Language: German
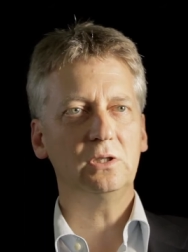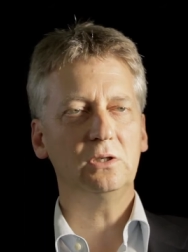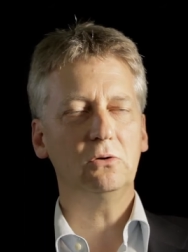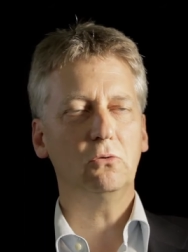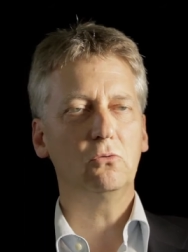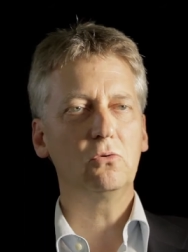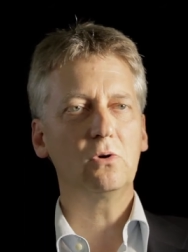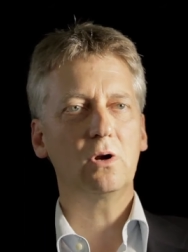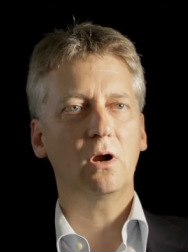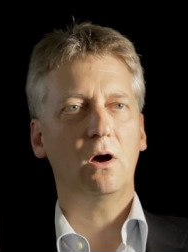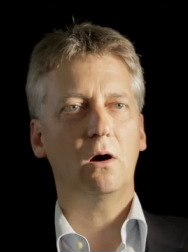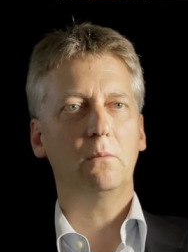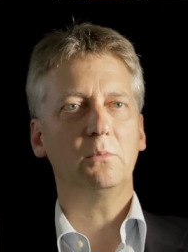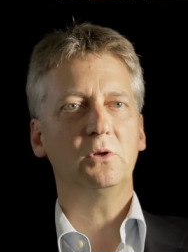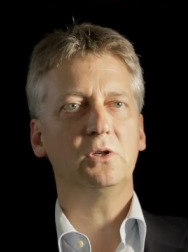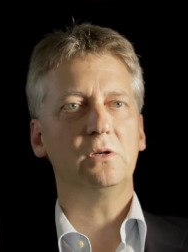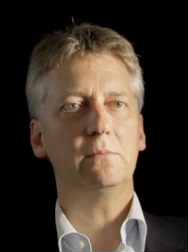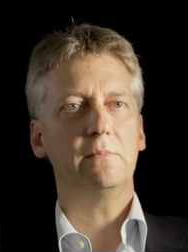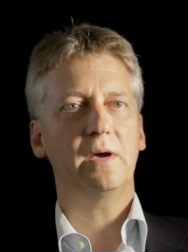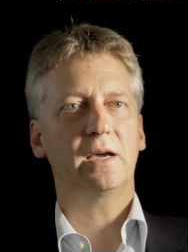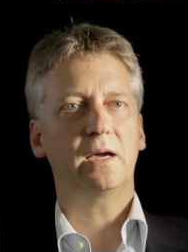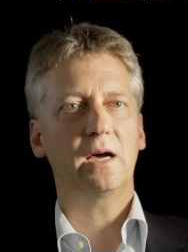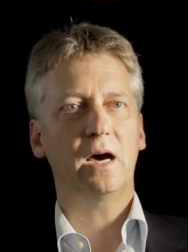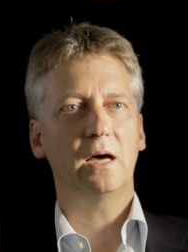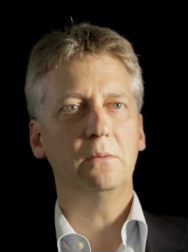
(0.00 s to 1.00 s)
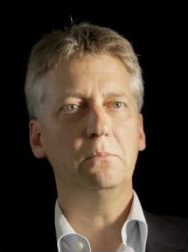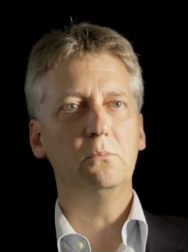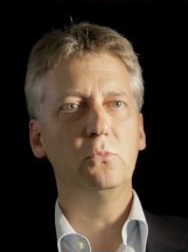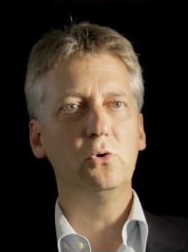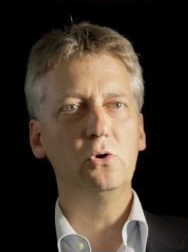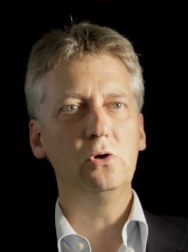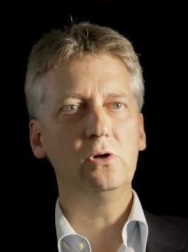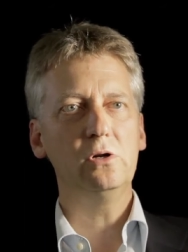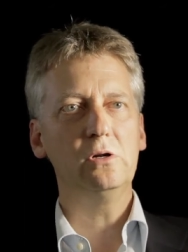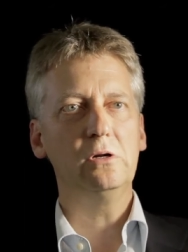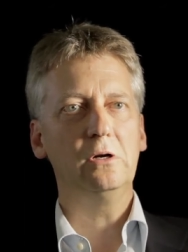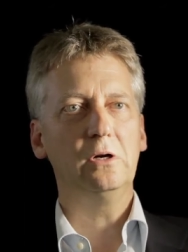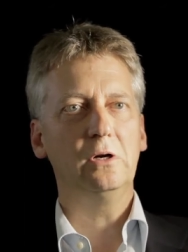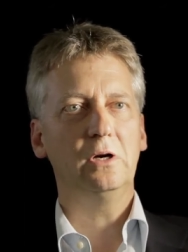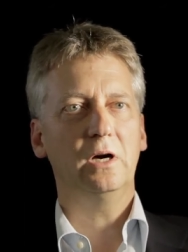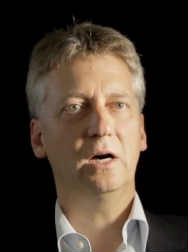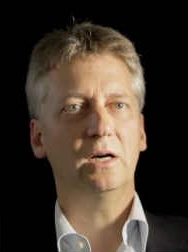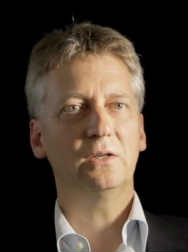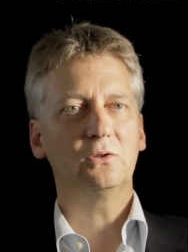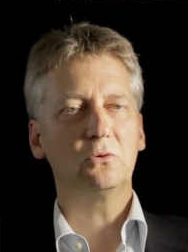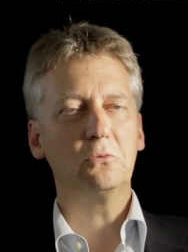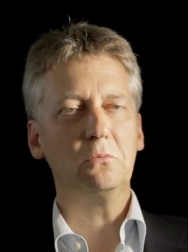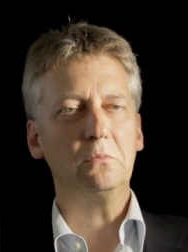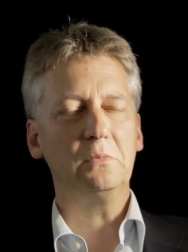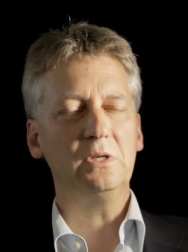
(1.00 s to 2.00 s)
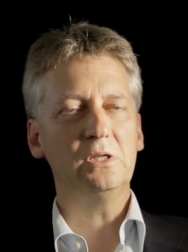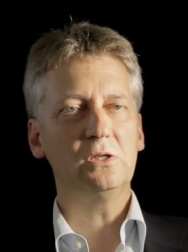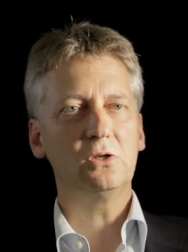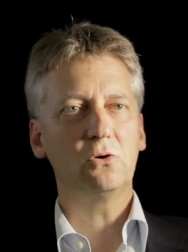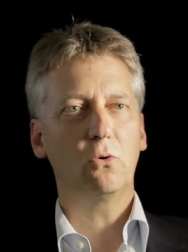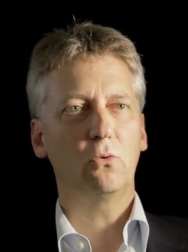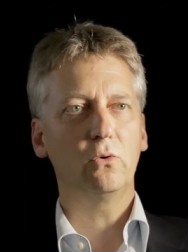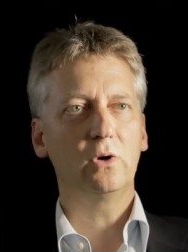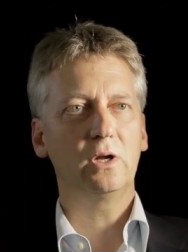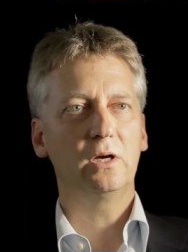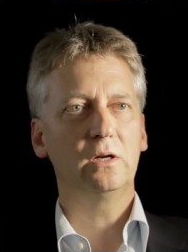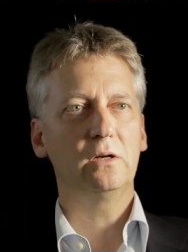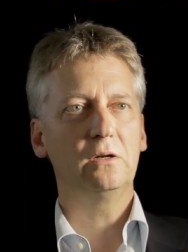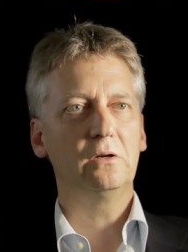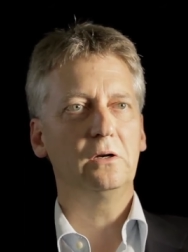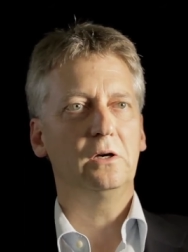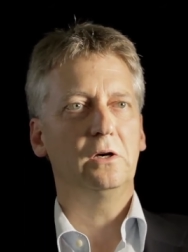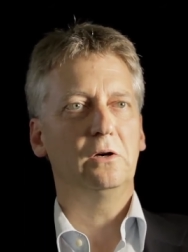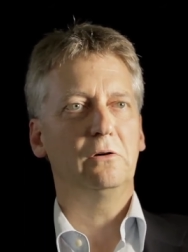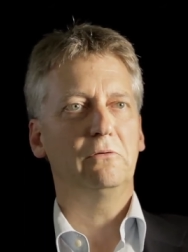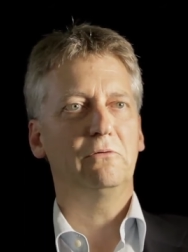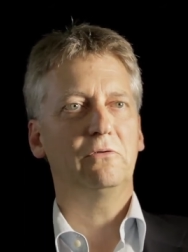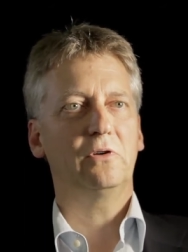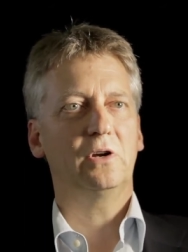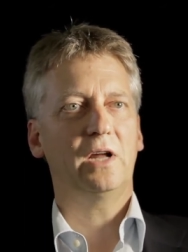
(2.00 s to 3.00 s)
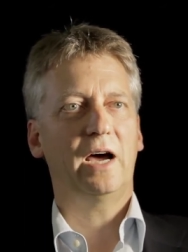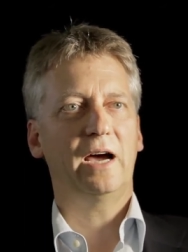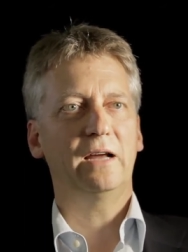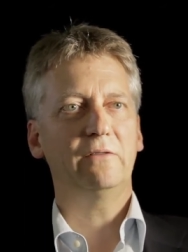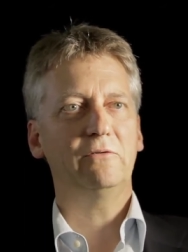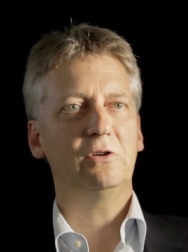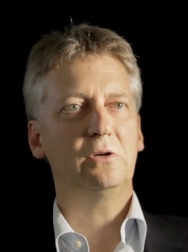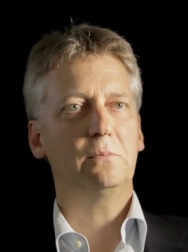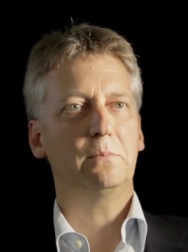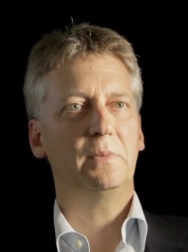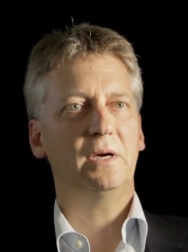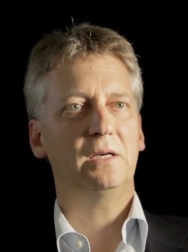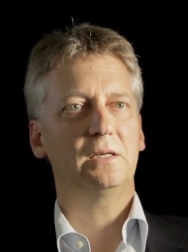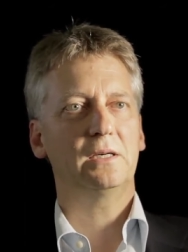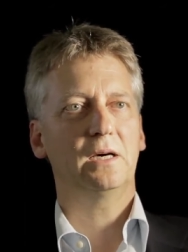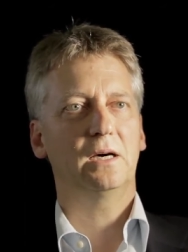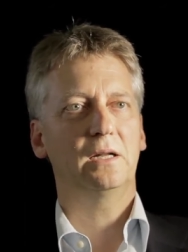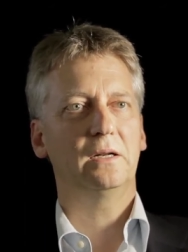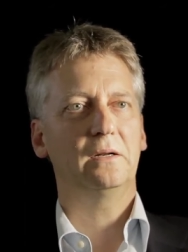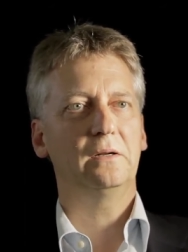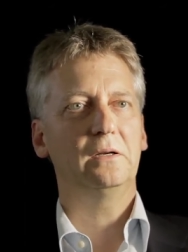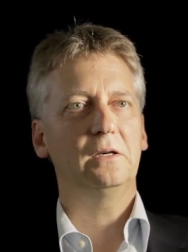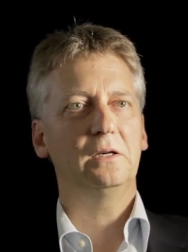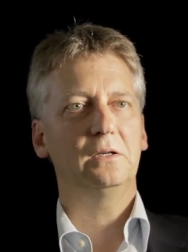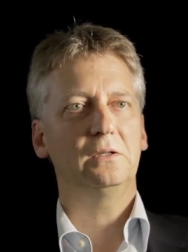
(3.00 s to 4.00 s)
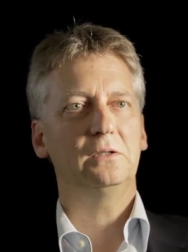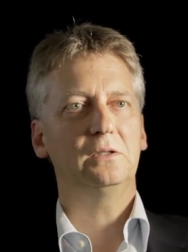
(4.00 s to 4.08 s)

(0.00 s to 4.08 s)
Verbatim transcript: die unglaubliche Menge an Müll, also Millionen von Einwegbechern,